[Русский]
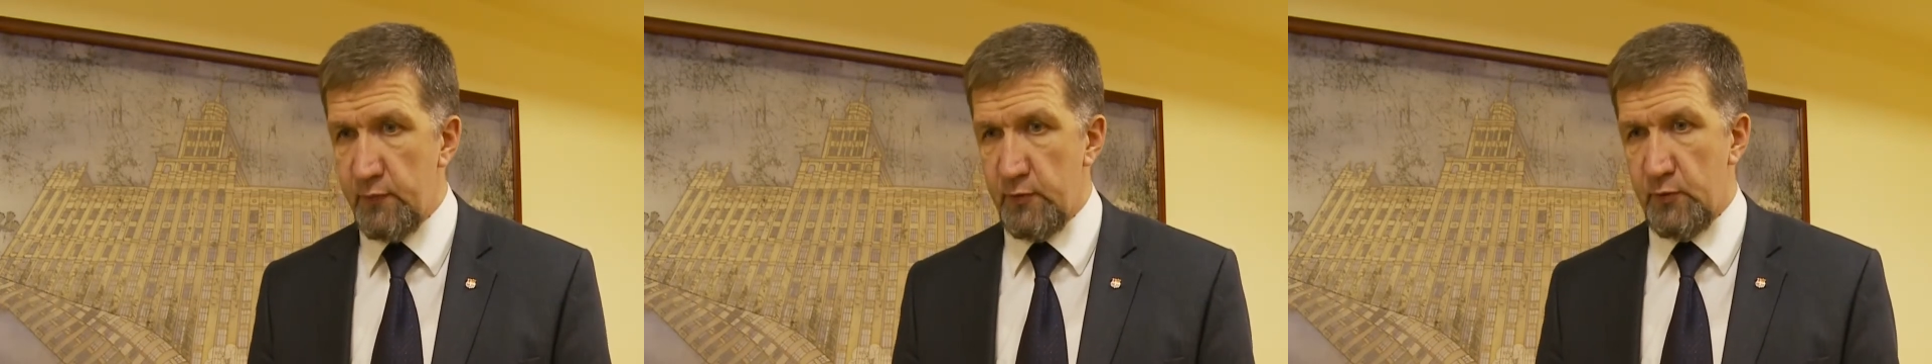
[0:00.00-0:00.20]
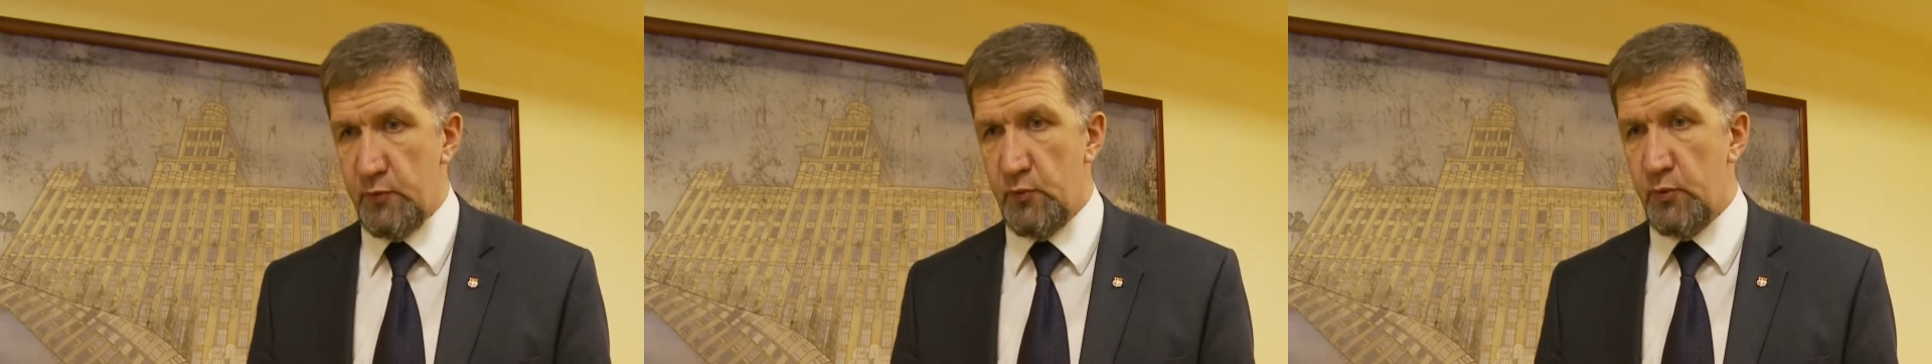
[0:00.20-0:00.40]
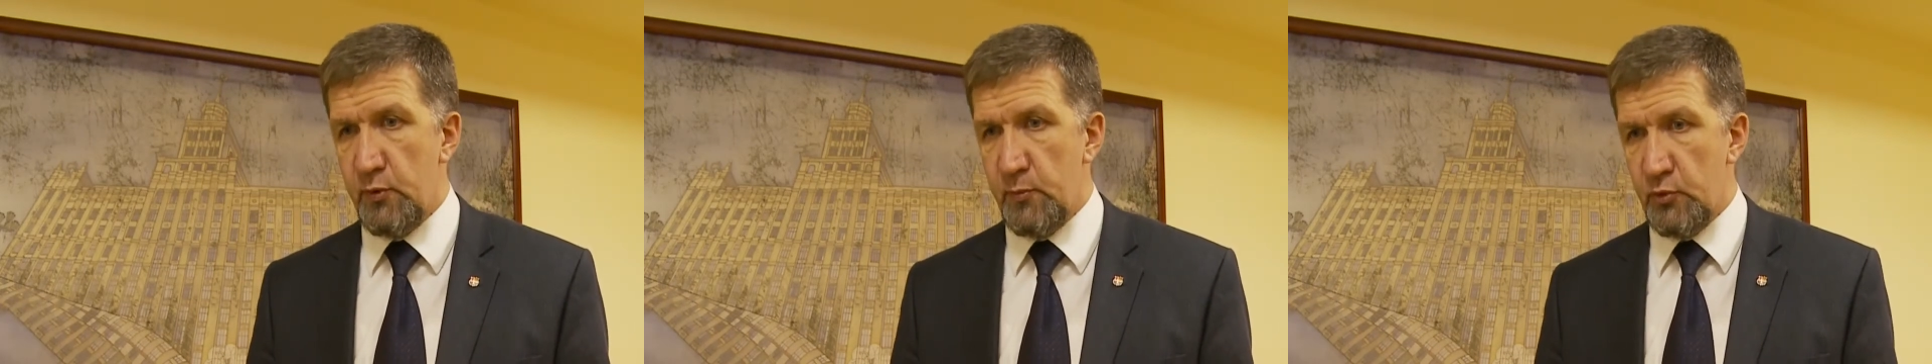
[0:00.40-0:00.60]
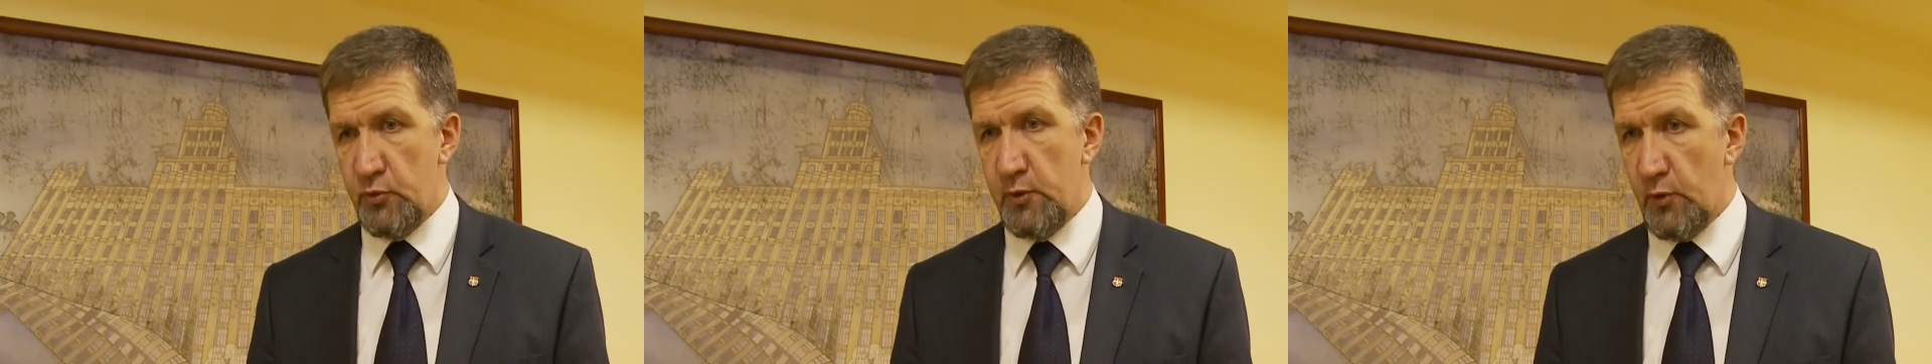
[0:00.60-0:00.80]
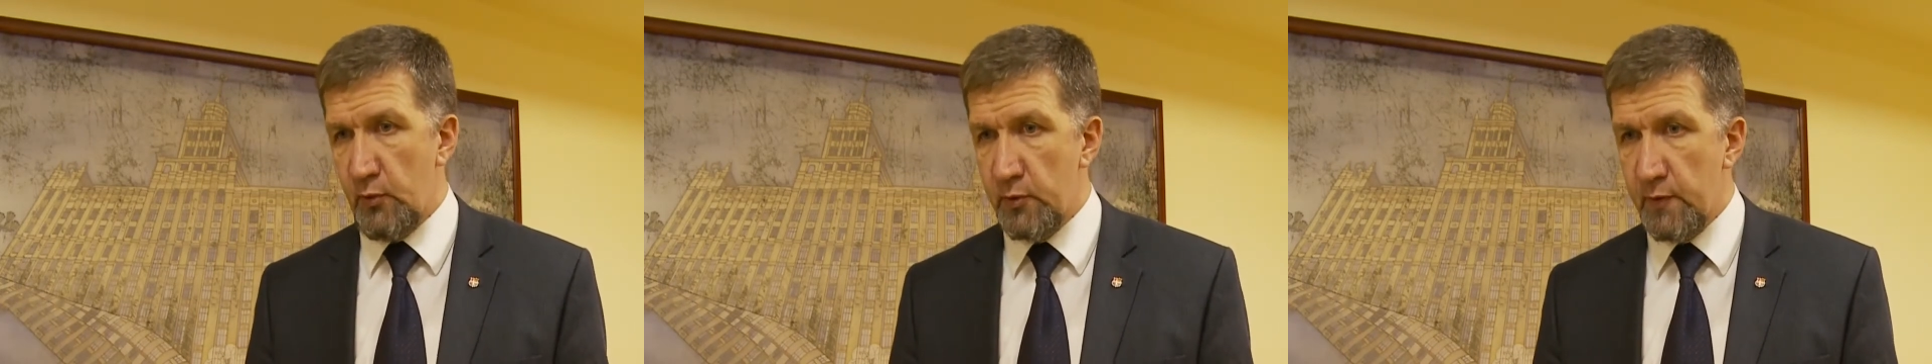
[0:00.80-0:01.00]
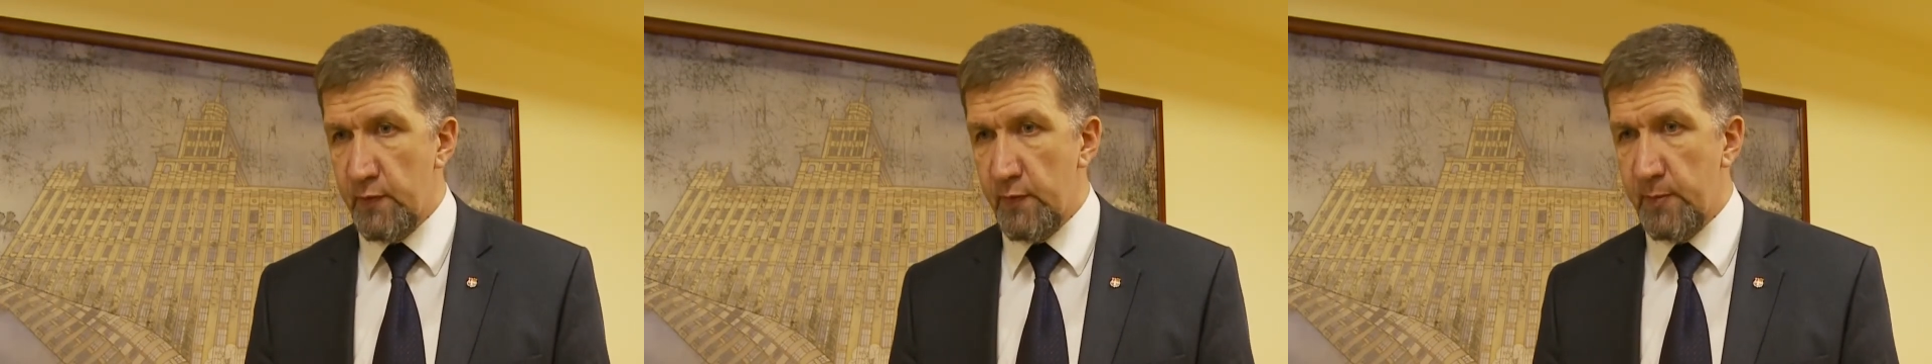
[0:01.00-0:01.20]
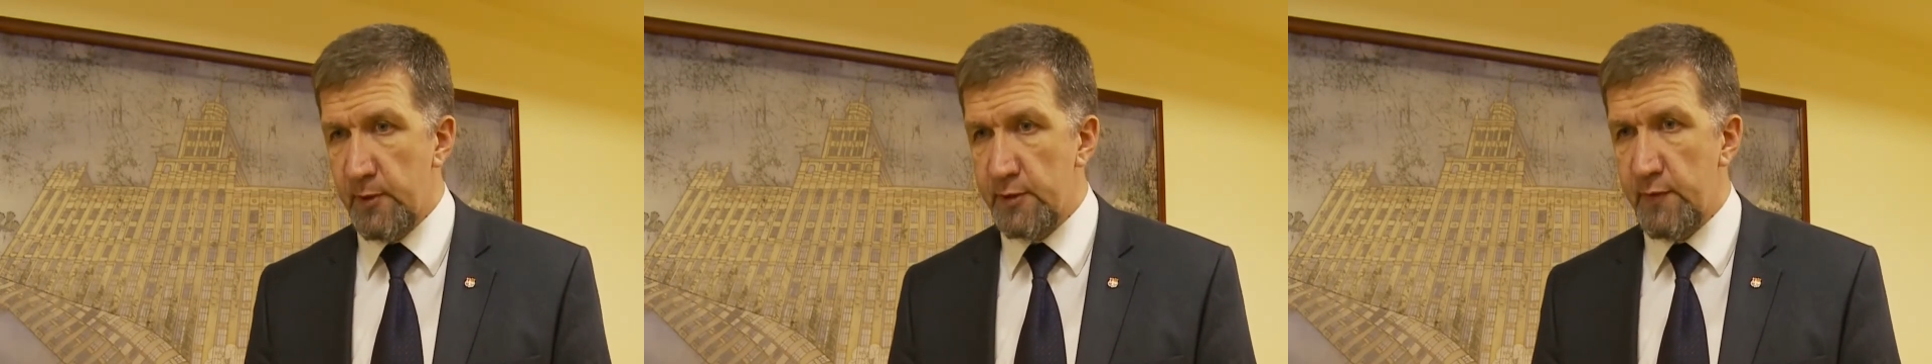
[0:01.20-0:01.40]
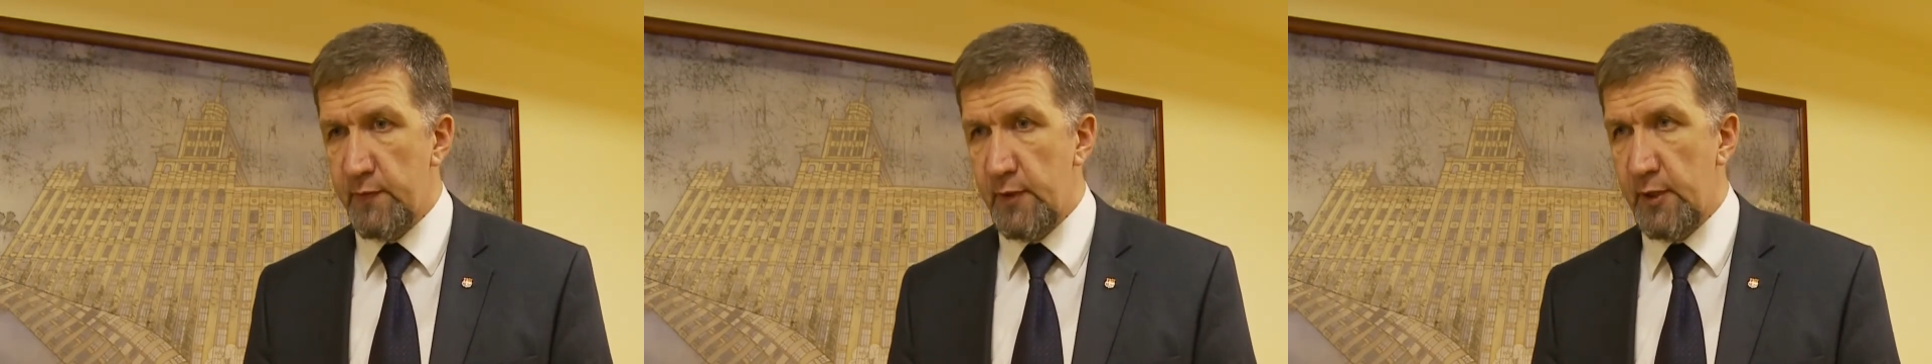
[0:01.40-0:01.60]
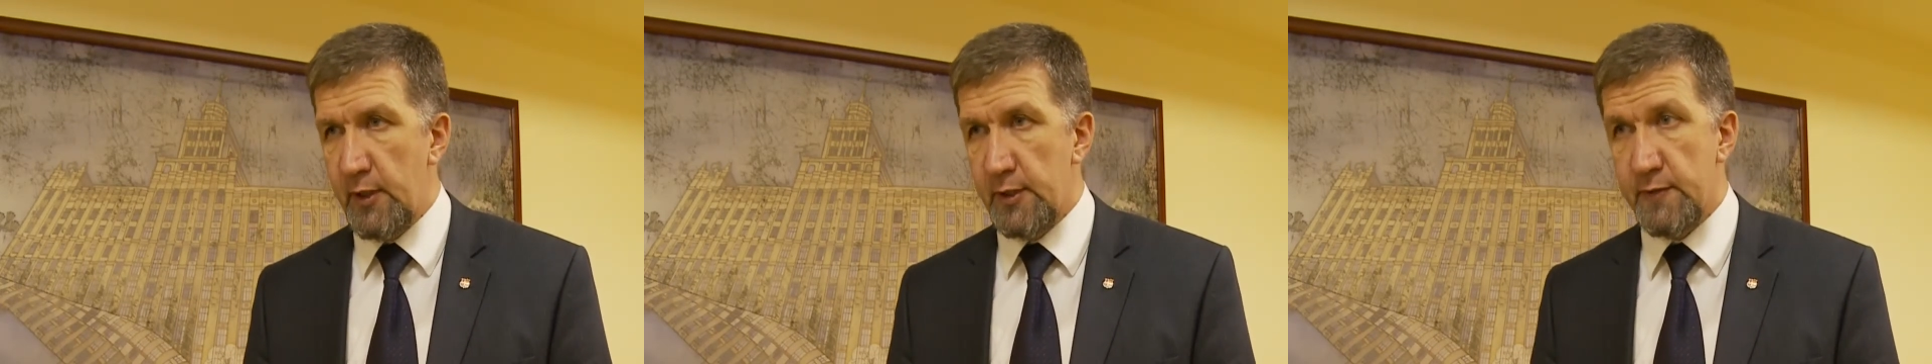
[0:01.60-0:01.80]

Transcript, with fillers: в Институте международного образования,